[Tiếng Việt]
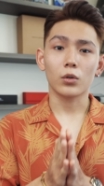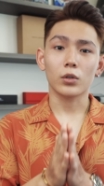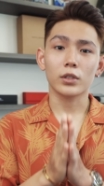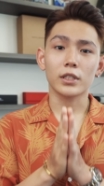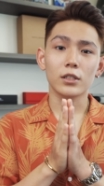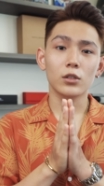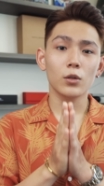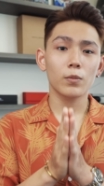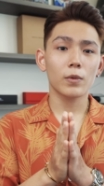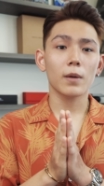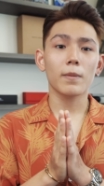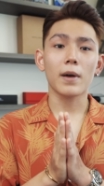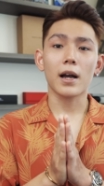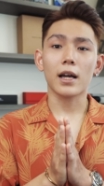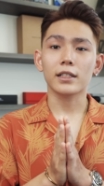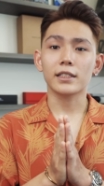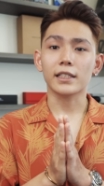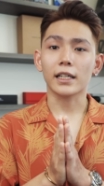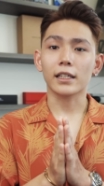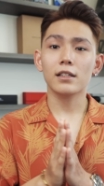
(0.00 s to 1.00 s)
nó sẽ giúp các
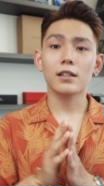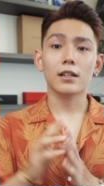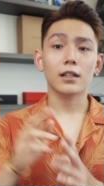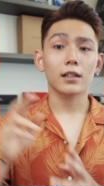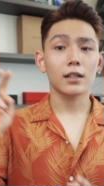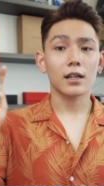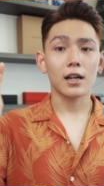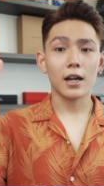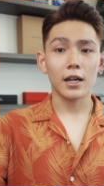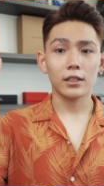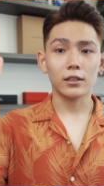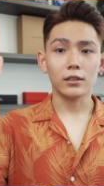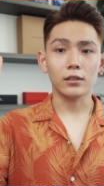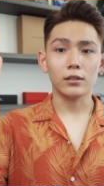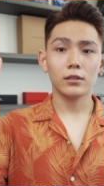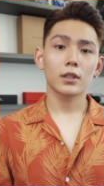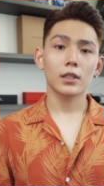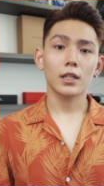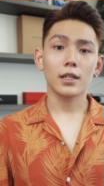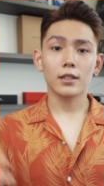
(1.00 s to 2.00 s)
bạn tránh được hai
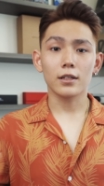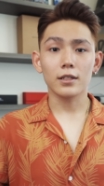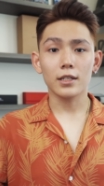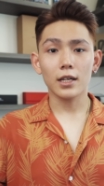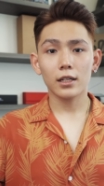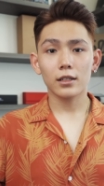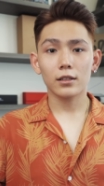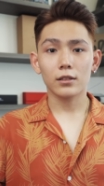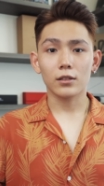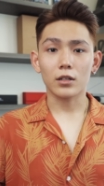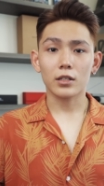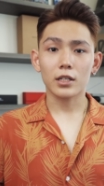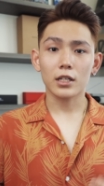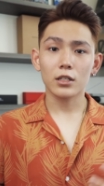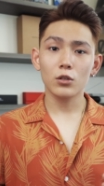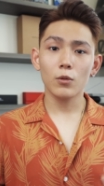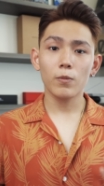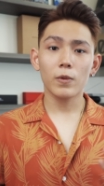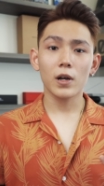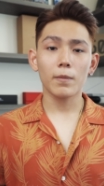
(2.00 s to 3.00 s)
thứ thì thứ nhất nó sẽ
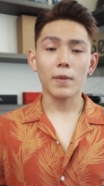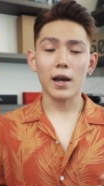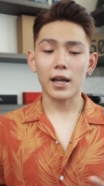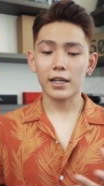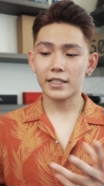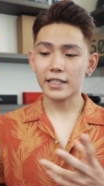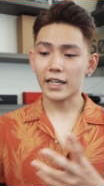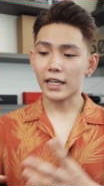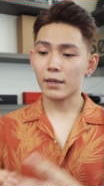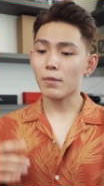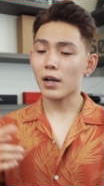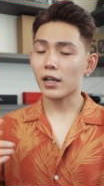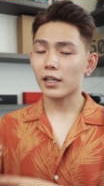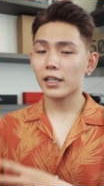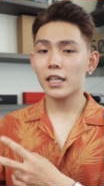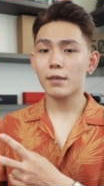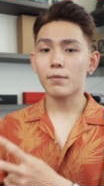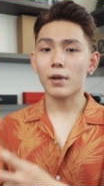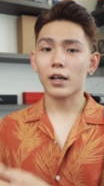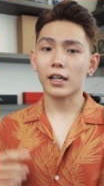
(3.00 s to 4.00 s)
giúp các bạn tránh mặc
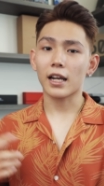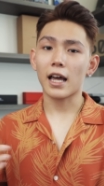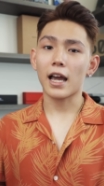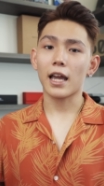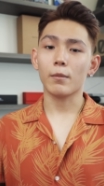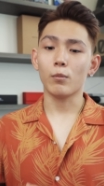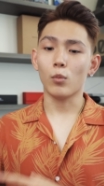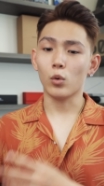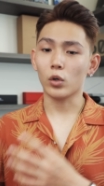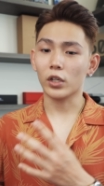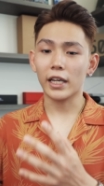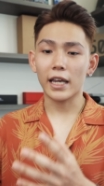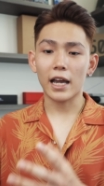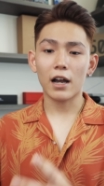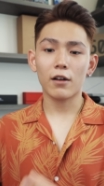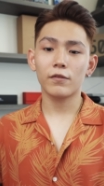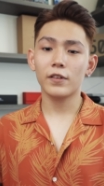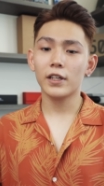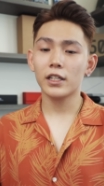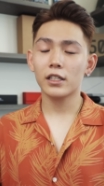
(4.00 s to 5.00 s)
đi mặc lại một cái
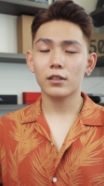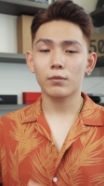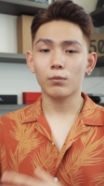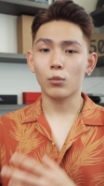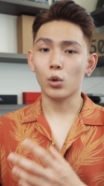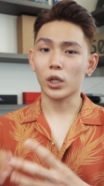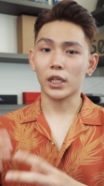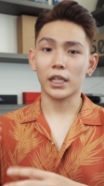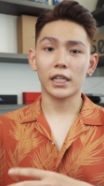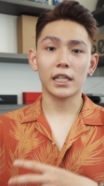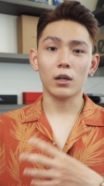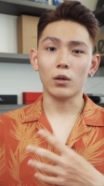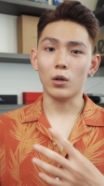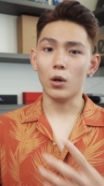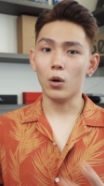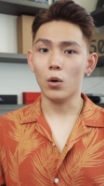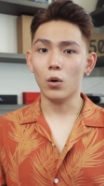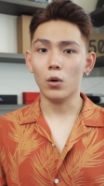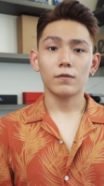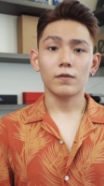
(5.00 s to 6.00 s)
outfit một cái kiểu
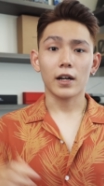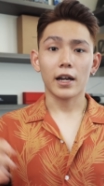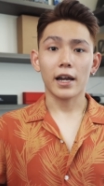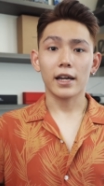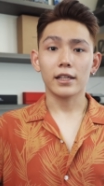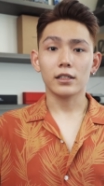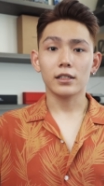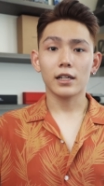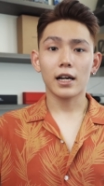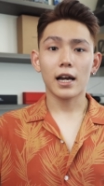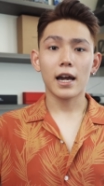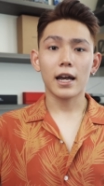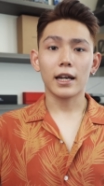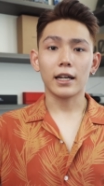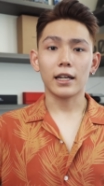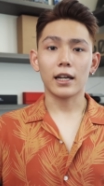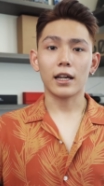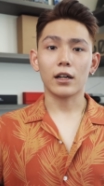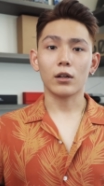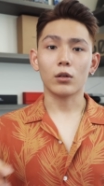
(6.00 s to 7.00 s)
đồ và cái thứ hai
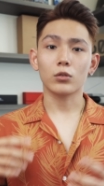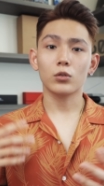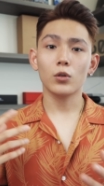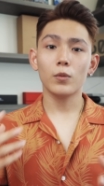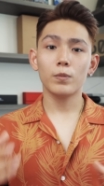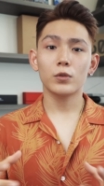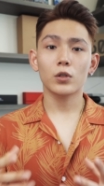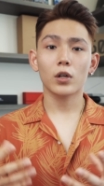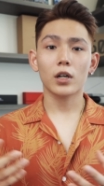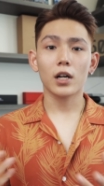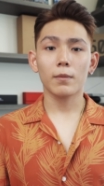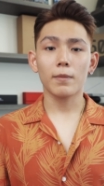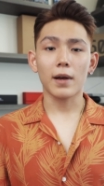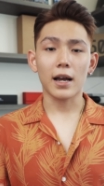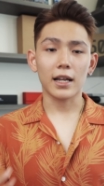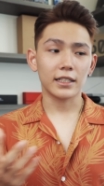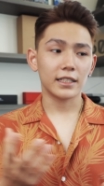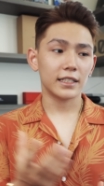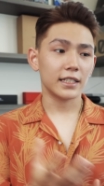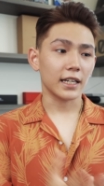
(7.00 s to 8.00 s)
là nó giúp cho các
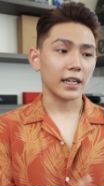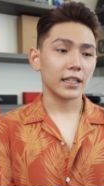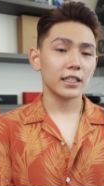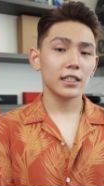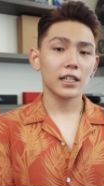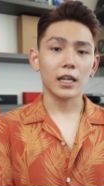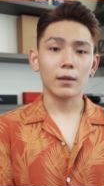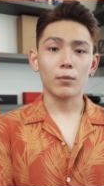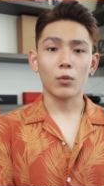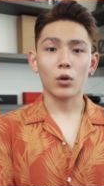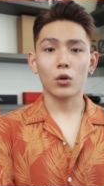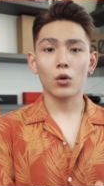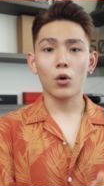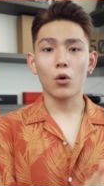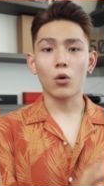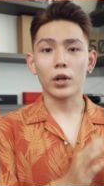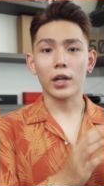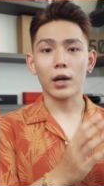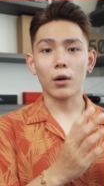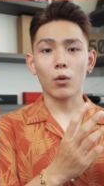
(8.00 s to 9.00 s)
bạn tránh những cái món
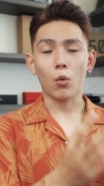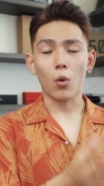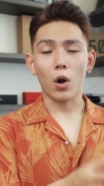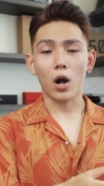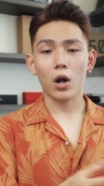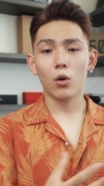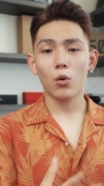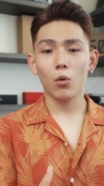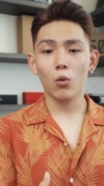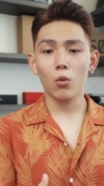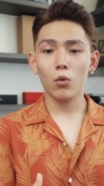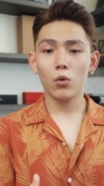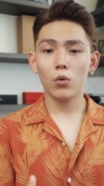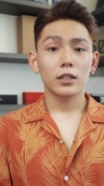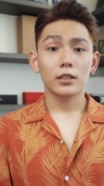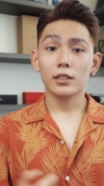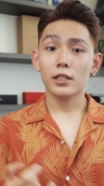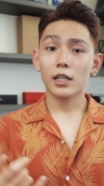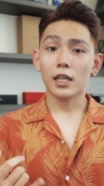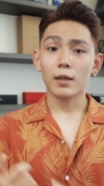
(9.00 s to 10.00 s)
đồ nào quá cũ
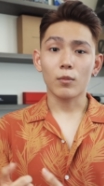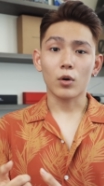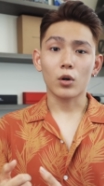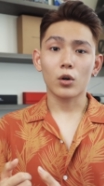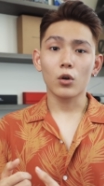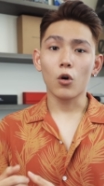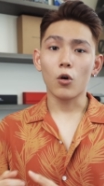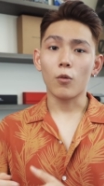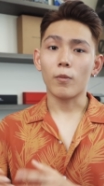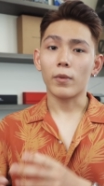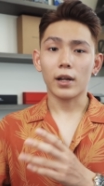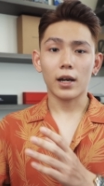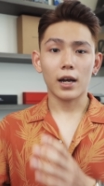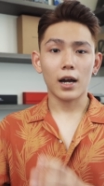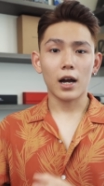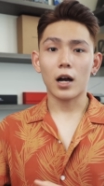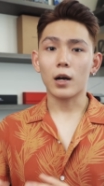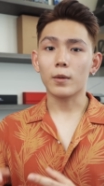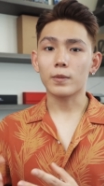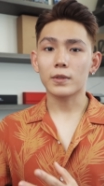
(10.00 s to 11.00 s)
những cái món đồ mà đã
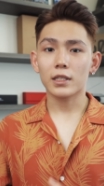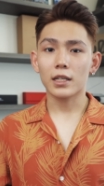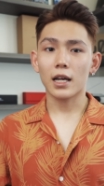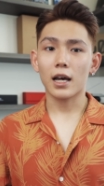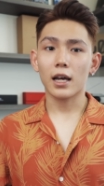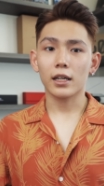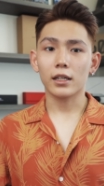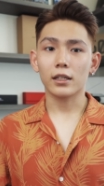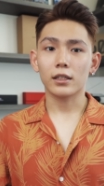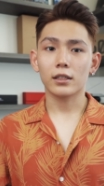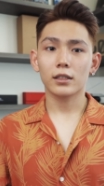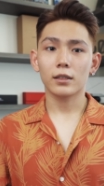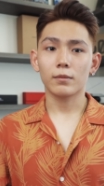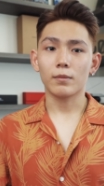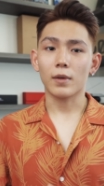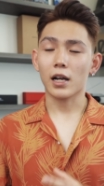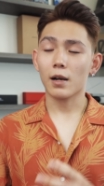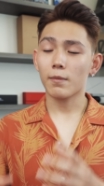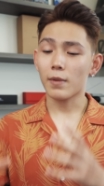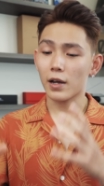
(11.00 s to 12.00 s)
out of style
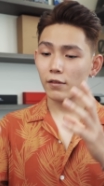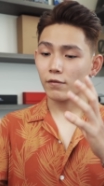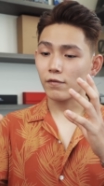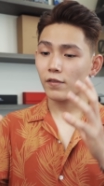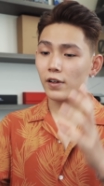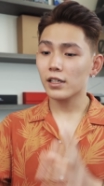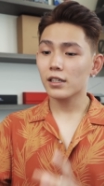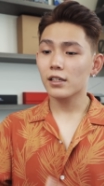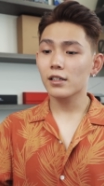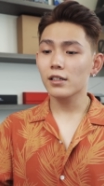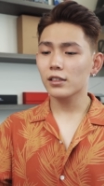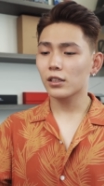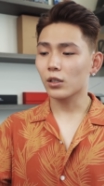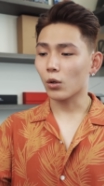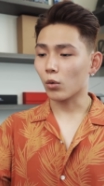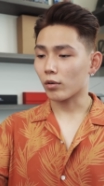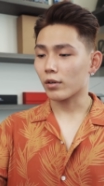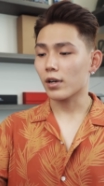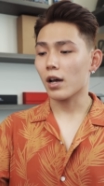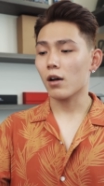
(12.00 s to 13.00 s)
mà các bạn vẫn cứ
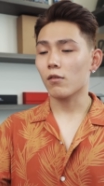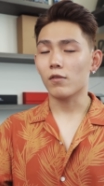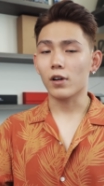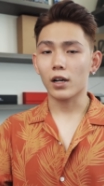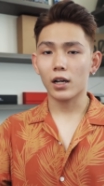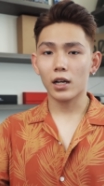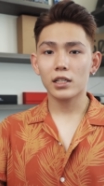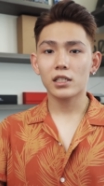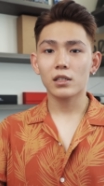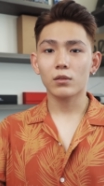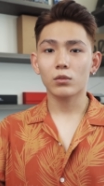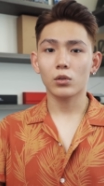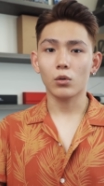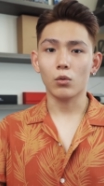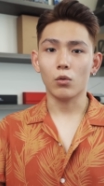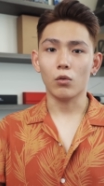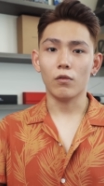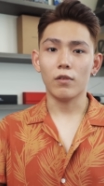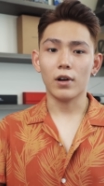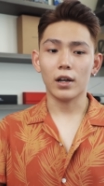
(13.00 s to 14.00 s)
tồn động mà cất trong
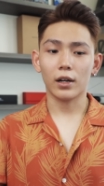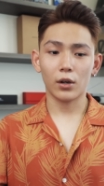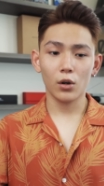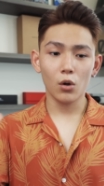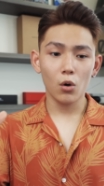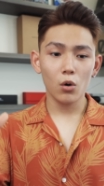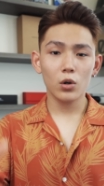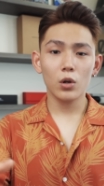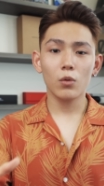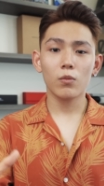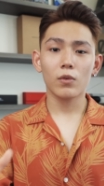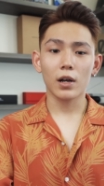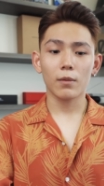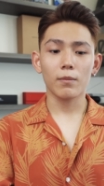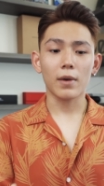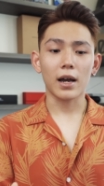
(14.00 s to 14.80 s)
tủ và đôi lúc các